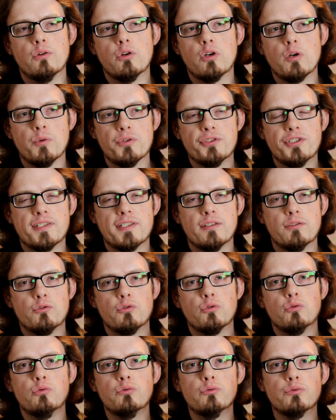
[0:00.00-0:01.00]
euh, comment dire,
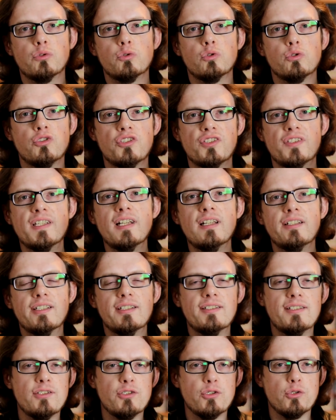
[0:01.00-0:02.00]
ce nouveau style
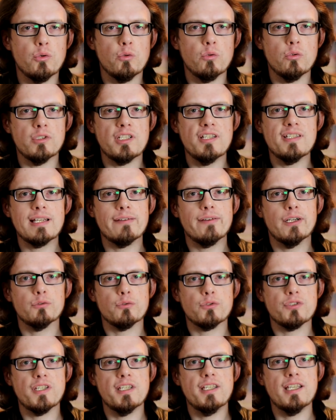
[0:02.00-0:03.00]
d'édition qu'ils avaient
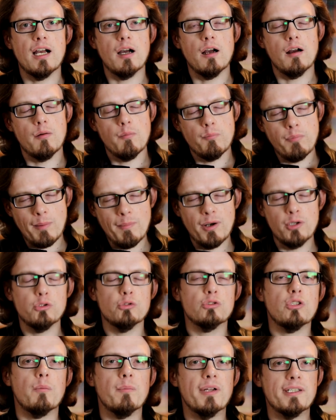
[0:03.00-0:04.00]
annoncé il y a pas mal
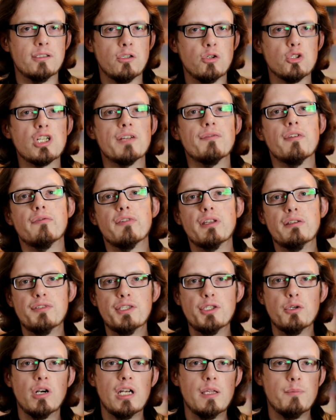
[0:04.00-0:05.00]
de temps maintenant. J'avais fait une
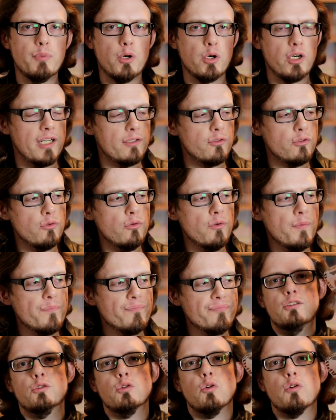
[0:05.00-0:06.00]
vidéo à l'époque là-dessus.
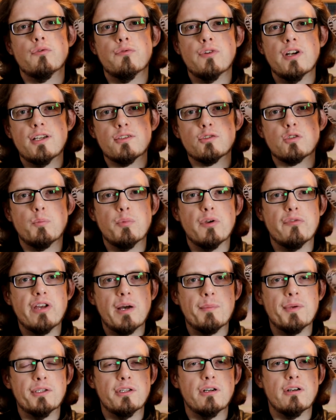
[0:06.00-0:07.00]
Donc voilà ce qu'on peut
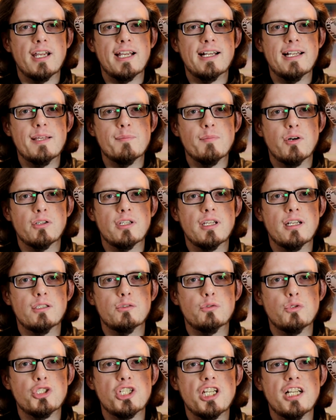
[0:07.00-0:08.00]
faire maintenant avec les mangas
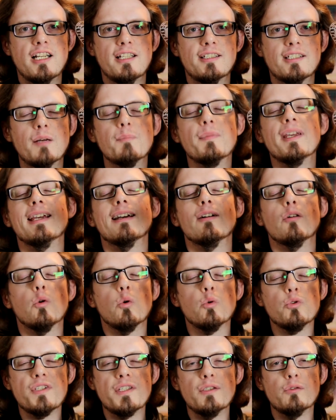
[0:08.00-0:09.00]
de chez Glénat, mais
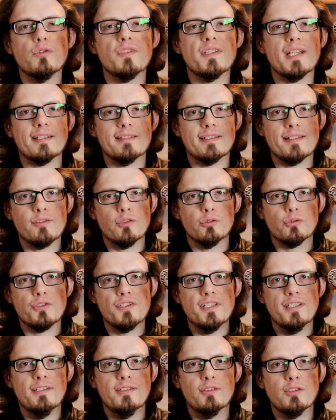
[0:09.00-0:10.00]
aussi de certains
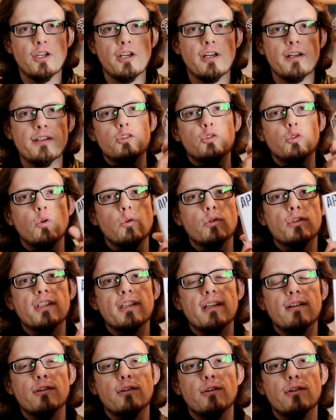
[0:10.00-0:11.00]
autres éditeurs. Donc
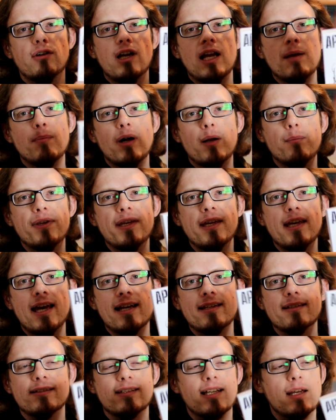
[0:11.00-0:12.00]
euh, un papier
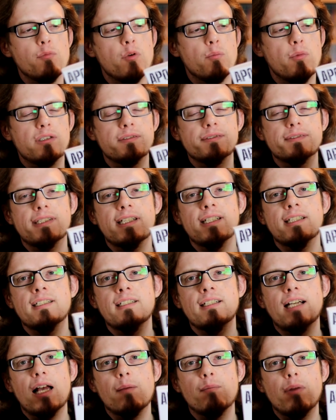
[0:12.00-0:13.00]
extrêmement
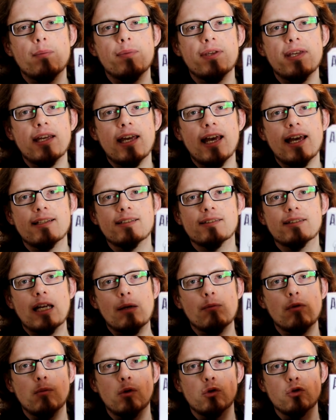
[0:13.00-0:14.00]
fin, un papier
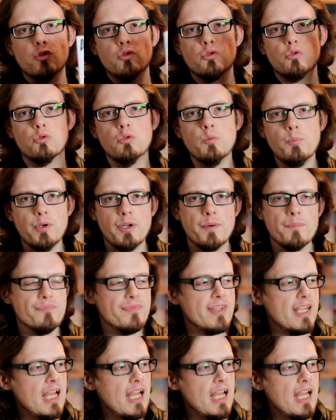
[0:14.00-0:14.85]
extrêmement souple.